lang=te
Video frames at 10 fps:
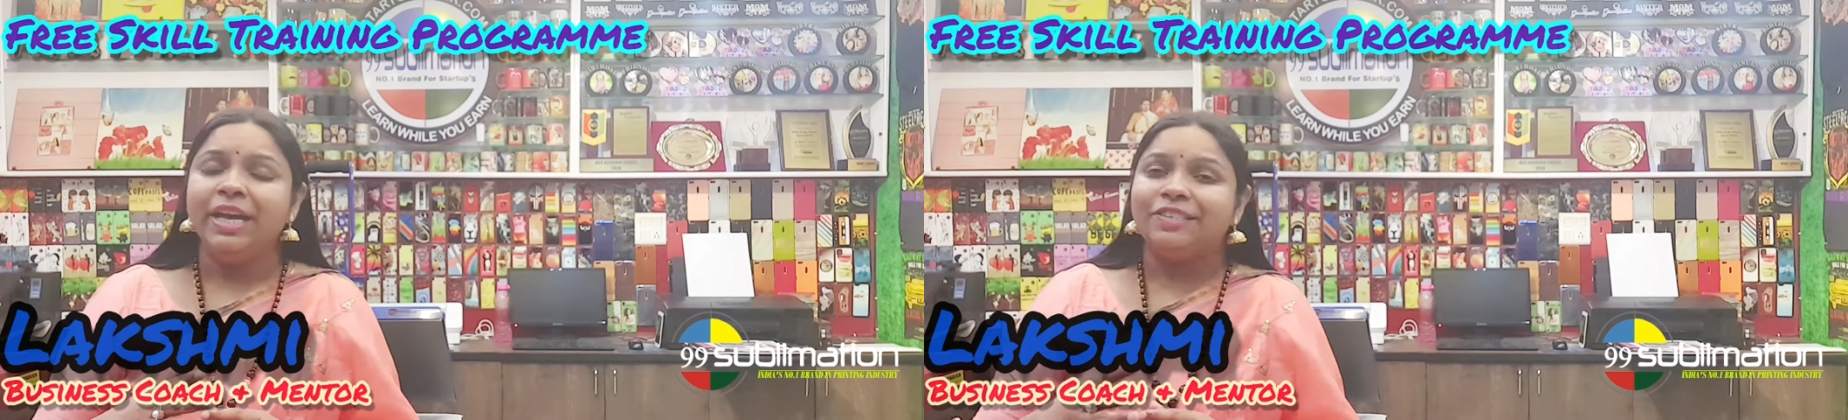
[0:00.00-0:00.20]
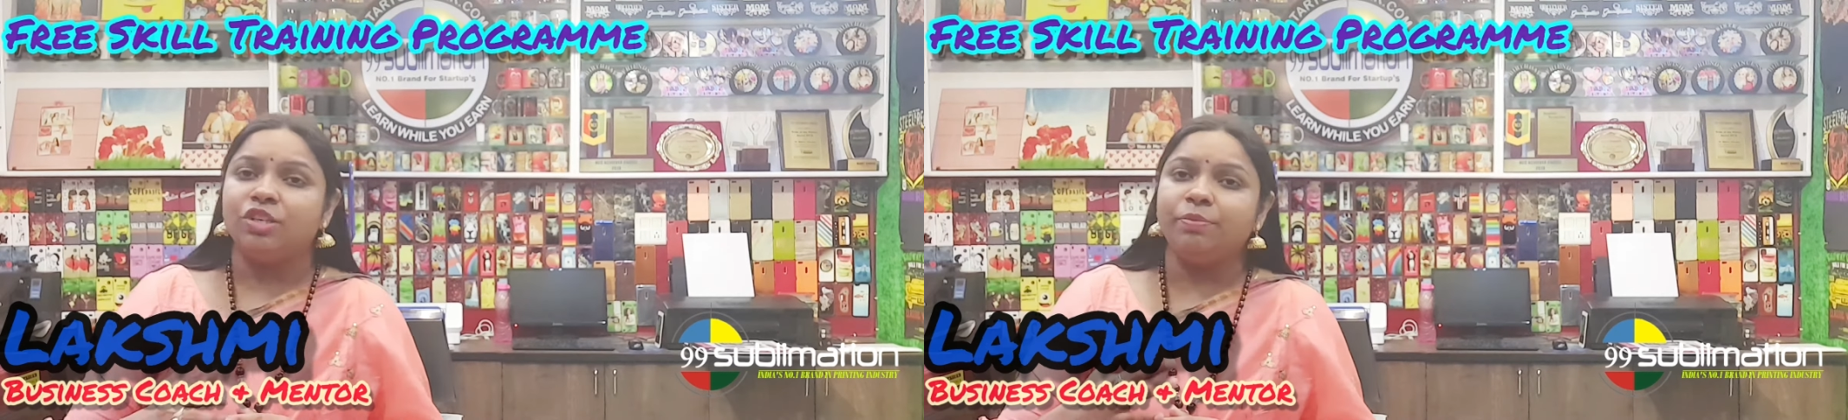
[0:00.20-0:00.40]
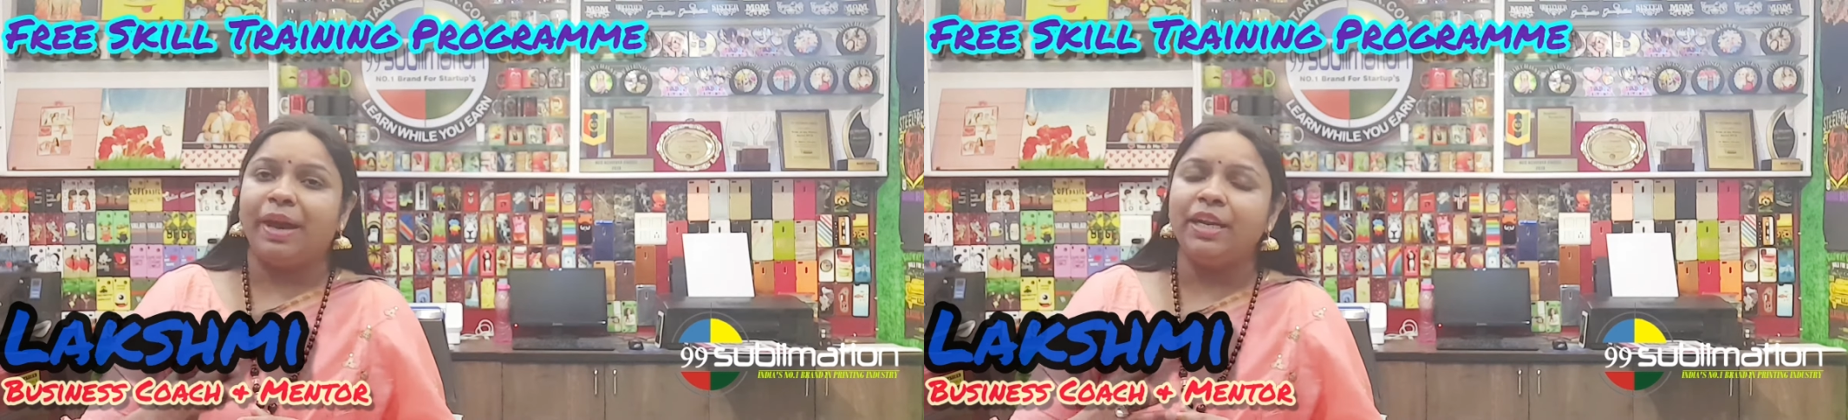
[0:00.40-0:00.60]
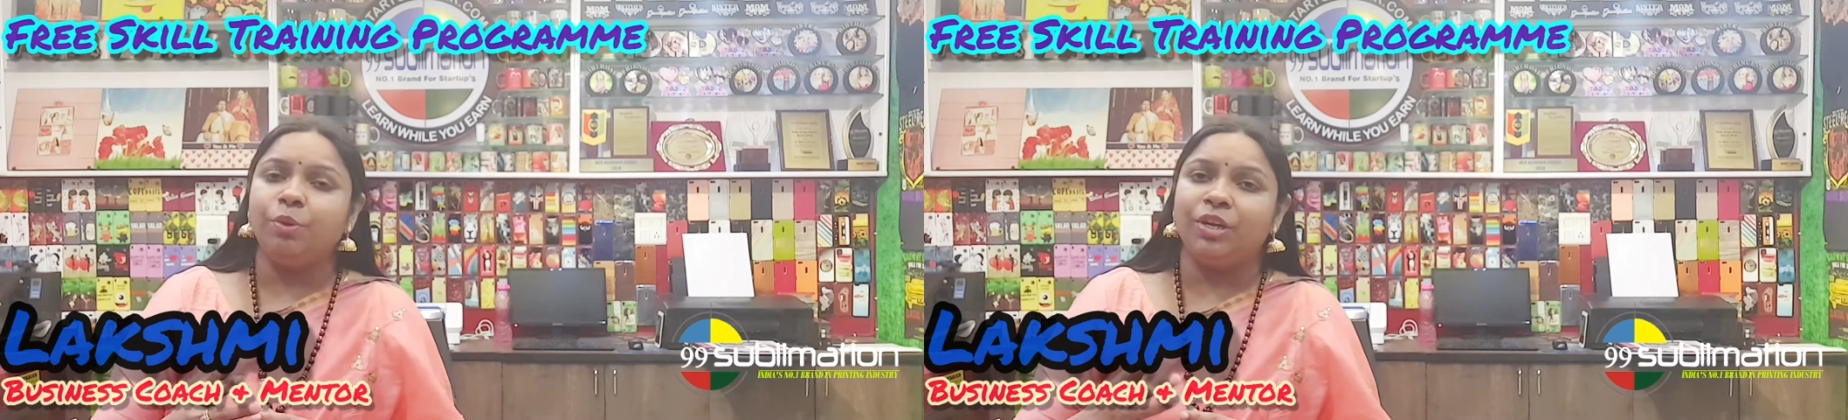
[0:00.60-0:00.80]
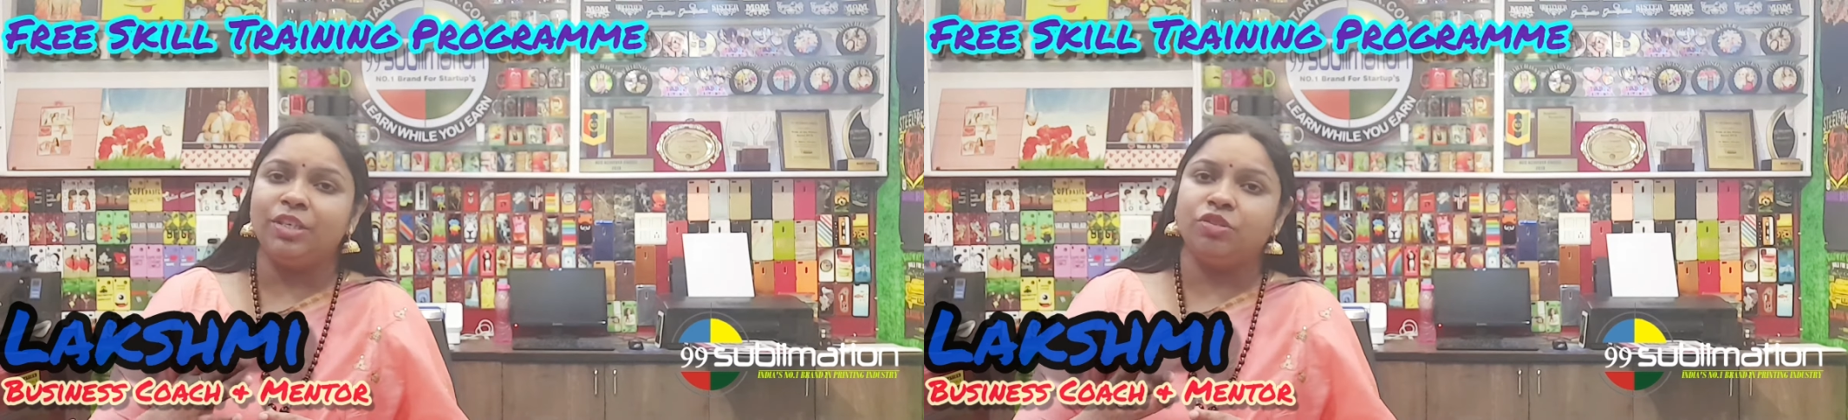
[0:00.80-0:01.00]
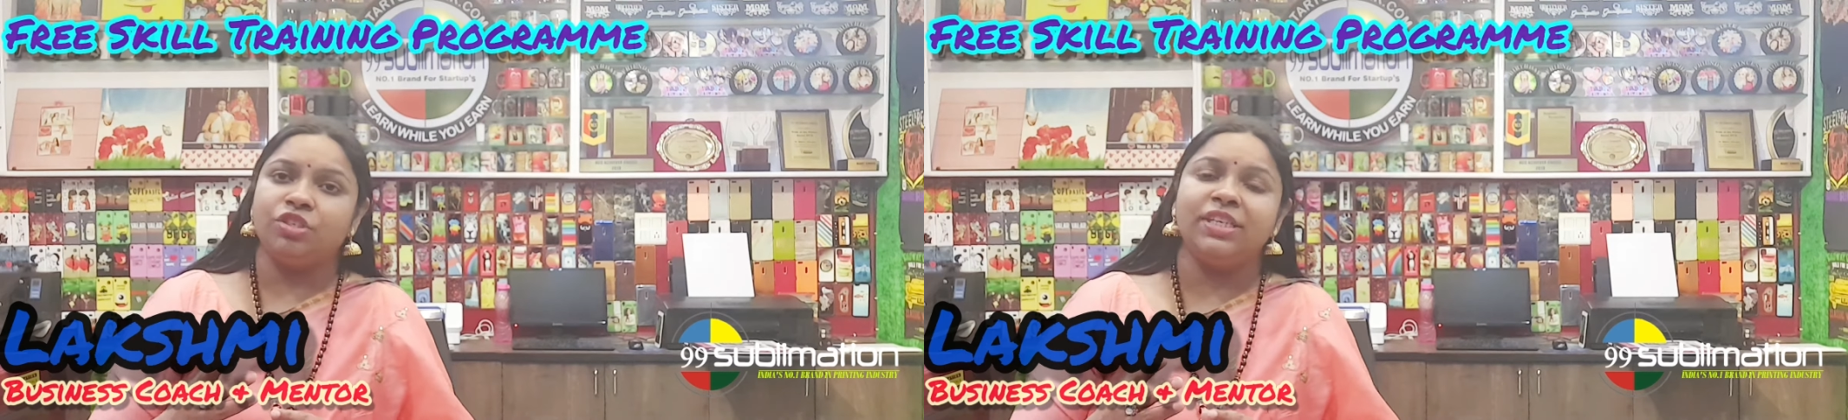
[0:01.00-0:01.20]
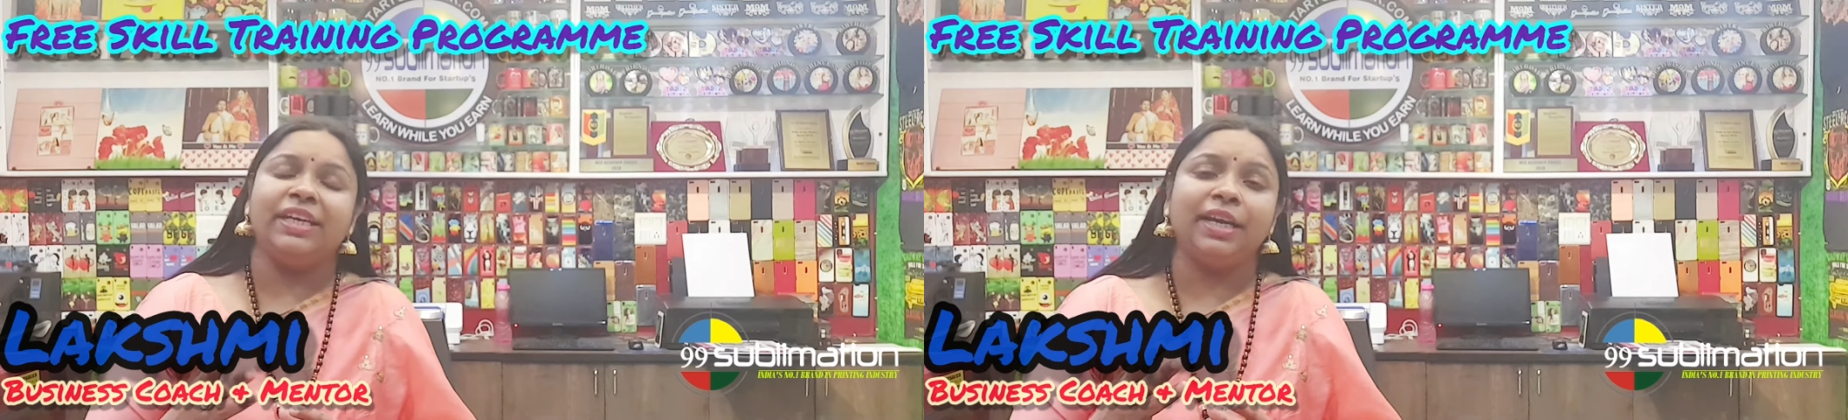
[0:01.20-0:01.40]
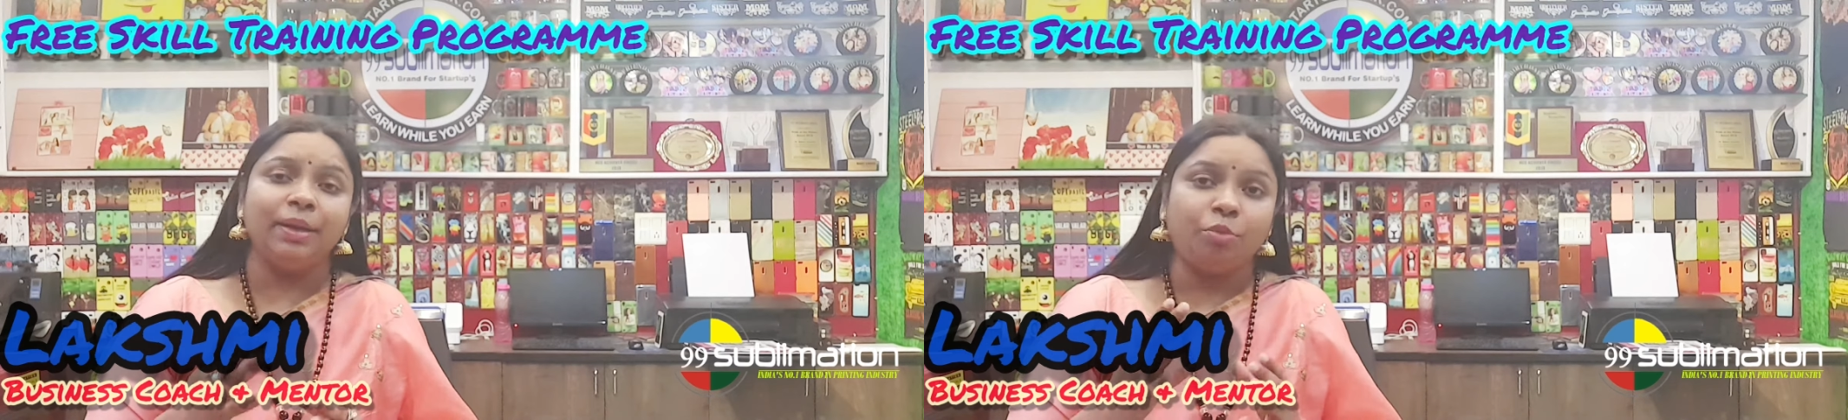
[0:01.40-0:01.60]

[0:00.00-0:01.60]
సో రిమైనింగ్ ప్రొడక్ట్స్ వచ్చేసి ఎందుకంటే